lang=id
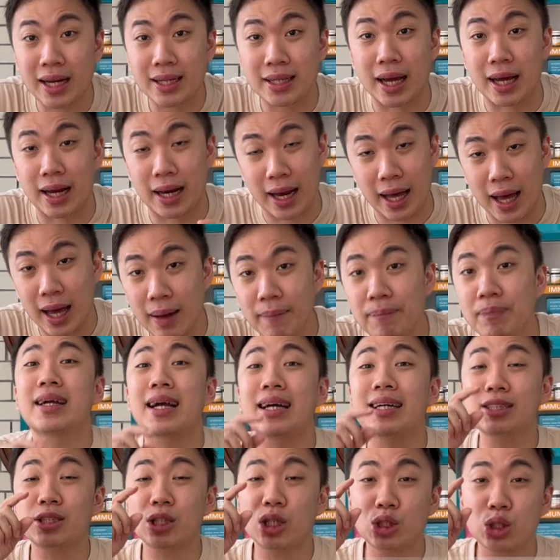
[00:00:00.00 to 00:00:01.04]
adalah
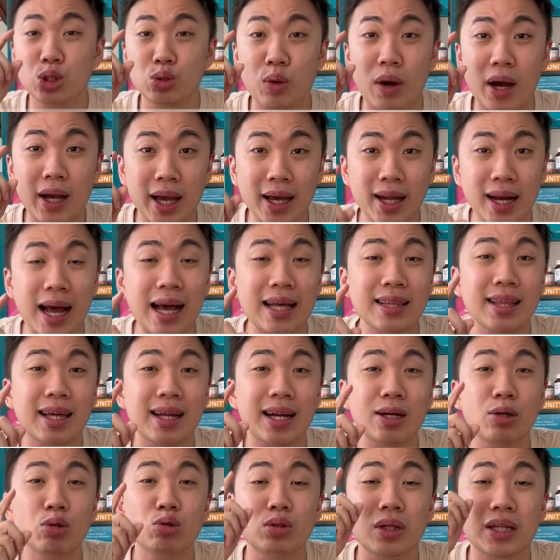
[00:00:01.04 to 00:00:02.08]
kesesuaian antara
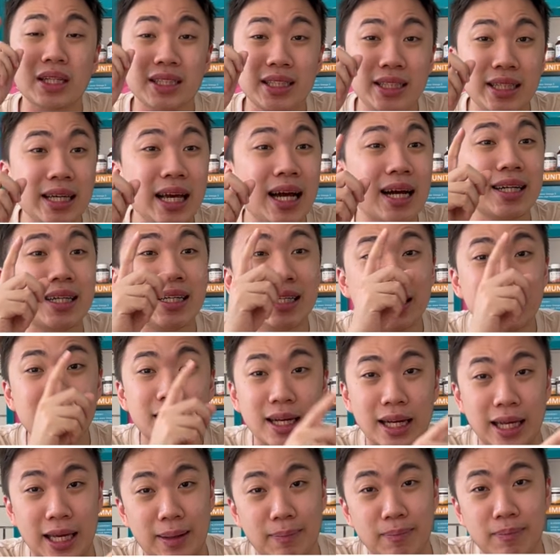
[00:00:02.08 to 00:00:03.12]
nutrisi yang
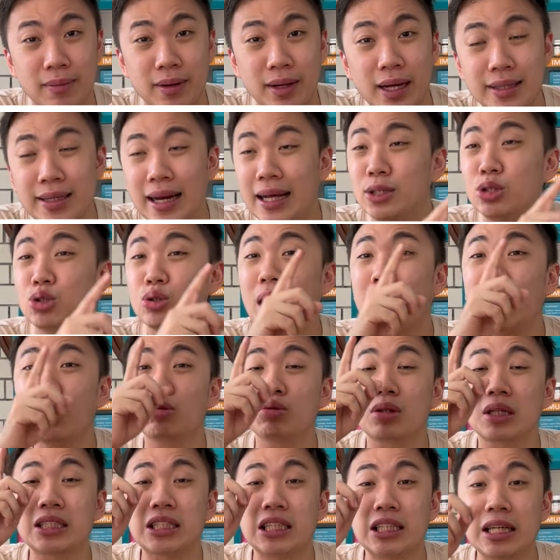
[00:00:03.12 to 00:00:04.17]
diklaim dan juga
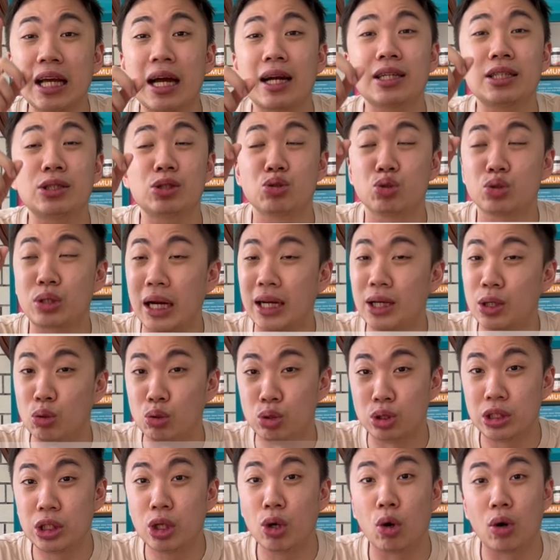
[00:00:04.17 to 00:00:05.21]
nutrisi yang sudah
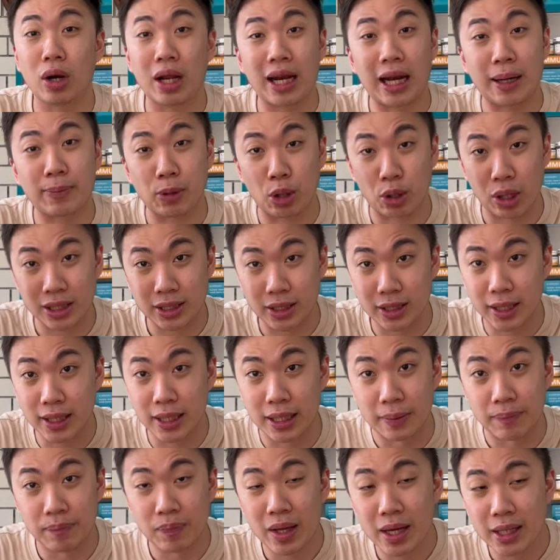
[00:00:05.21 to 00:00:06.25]
diuji oleh labdornya
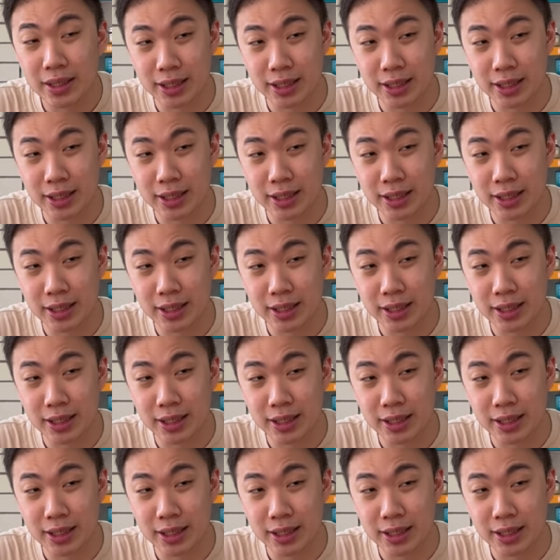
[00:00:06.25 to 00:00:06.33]
sendiri.